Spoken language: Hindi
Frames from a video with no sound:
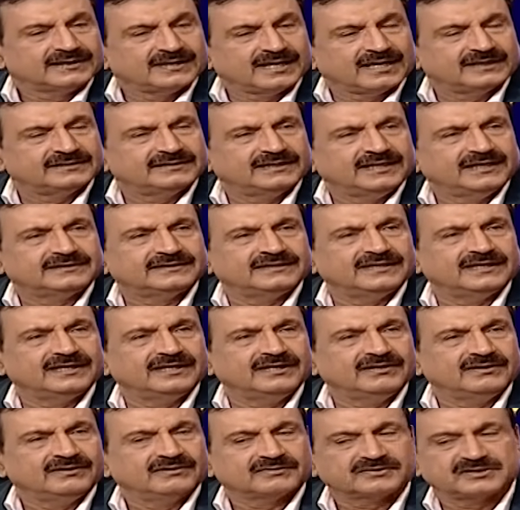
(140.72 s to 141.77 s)
क्या देखते
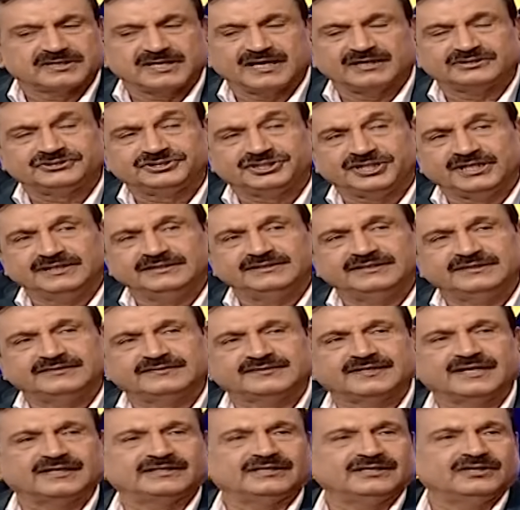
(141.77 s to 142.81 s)
हैं क्या चेंजेस
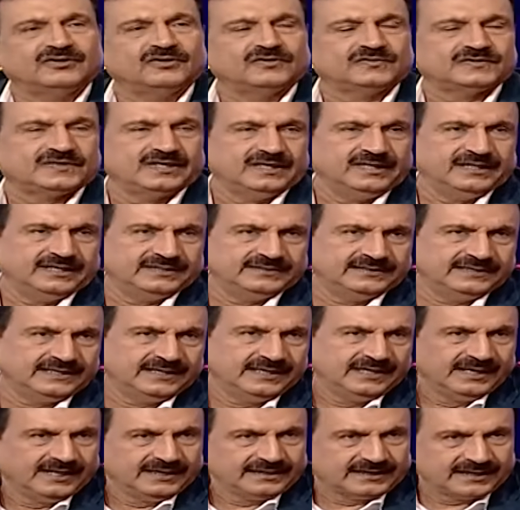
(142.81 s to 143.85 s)
क्या किए ऑस्ट्रेलिया ने
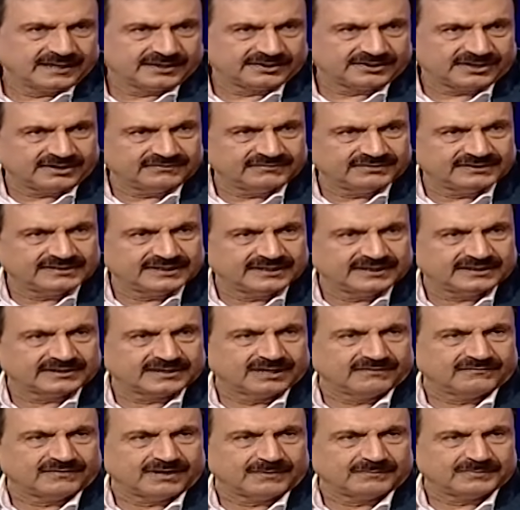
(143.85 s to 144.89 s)
क्या ट्रेवस हेड
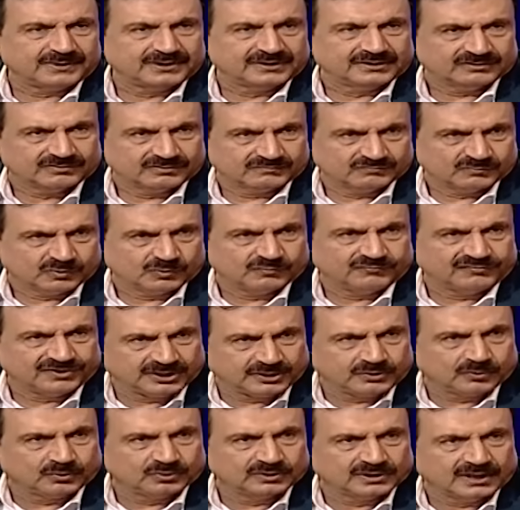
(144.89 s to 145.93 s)
का वापस वो
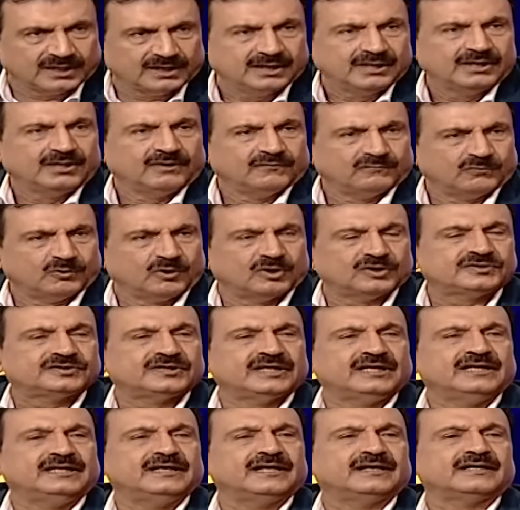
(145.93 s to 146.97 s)
फिट होना वो
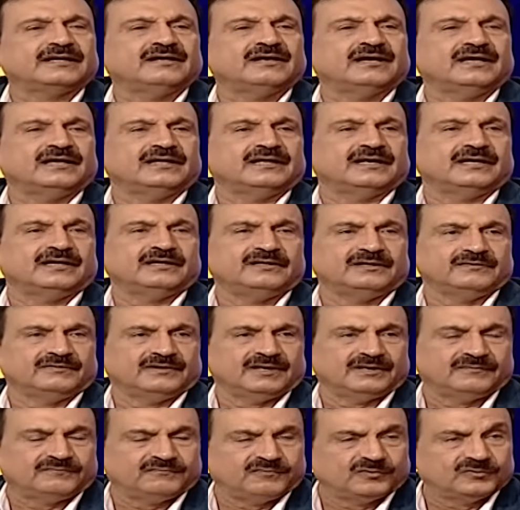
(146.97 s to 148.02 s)
ऑस्ट्रेलिया के
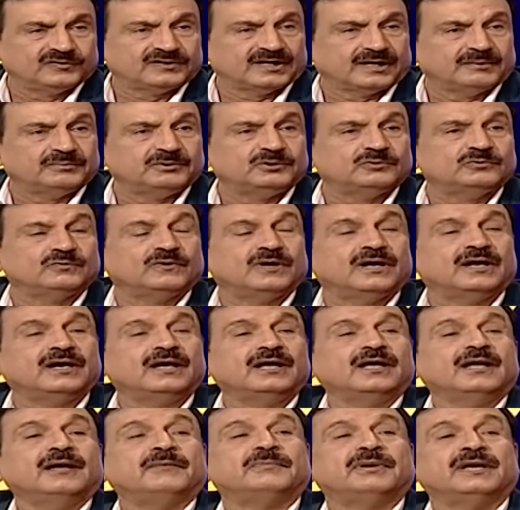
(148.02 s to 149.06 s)
हेल्पफुल साबित हुआ
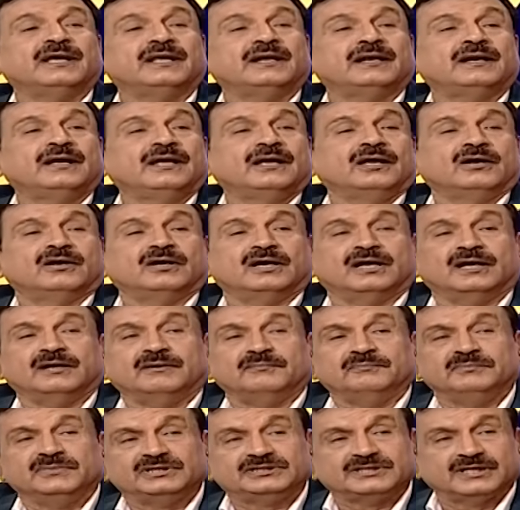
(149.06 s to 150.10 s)
फिर
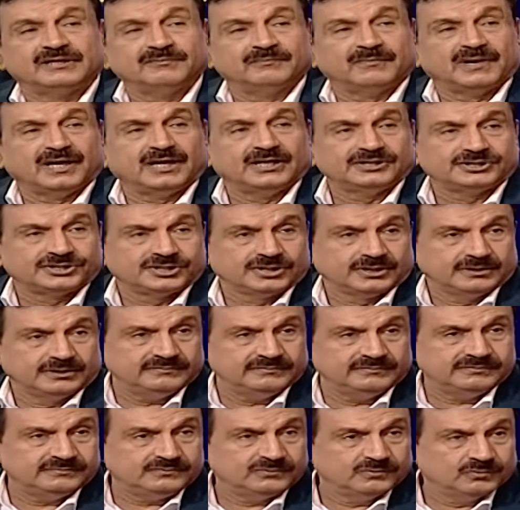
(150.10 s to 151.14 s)
मिचल मार्श
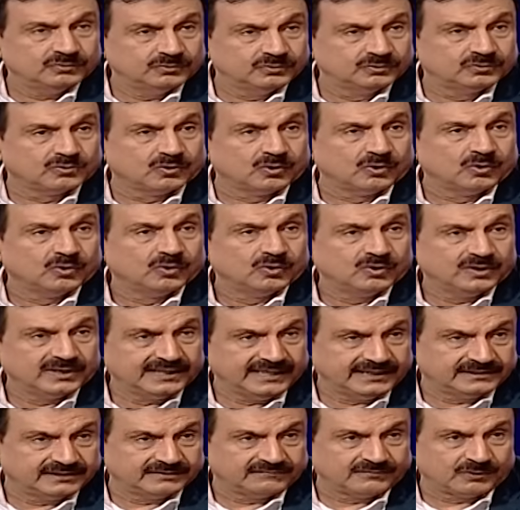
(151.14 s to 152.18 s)
उनको
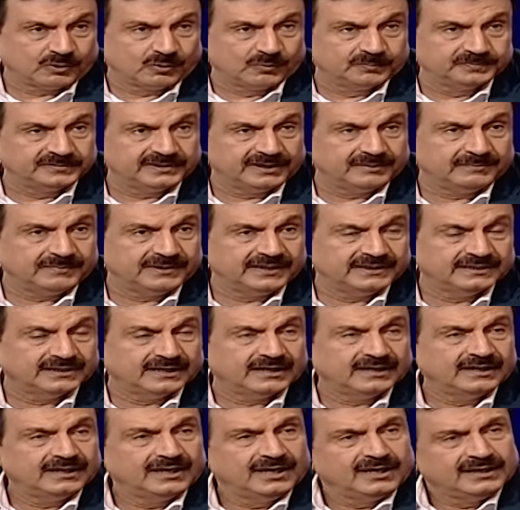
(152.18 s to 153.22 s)
एक दफ़ा ओपनर
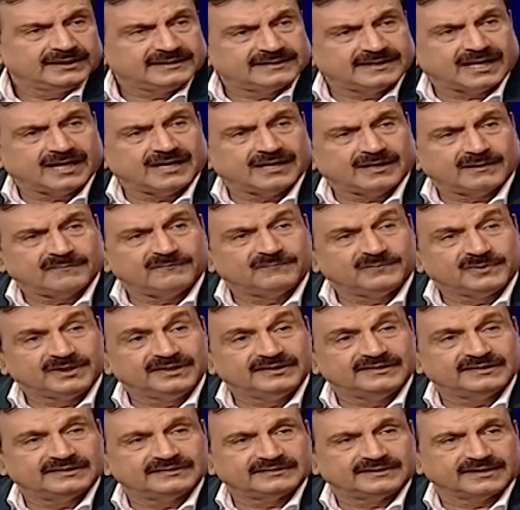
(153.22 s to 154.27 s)
भेजा क्या आप
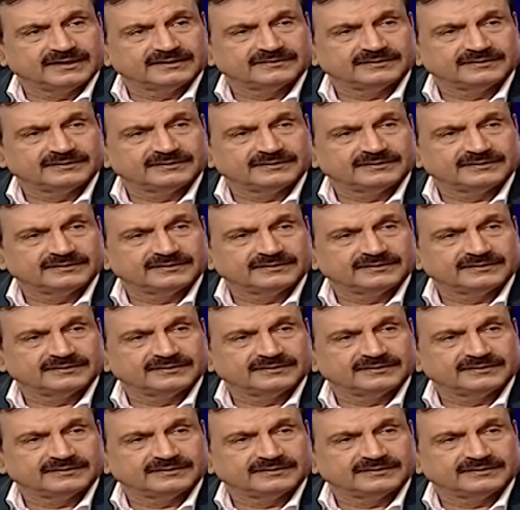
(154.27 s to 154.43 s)
रीज़न क्या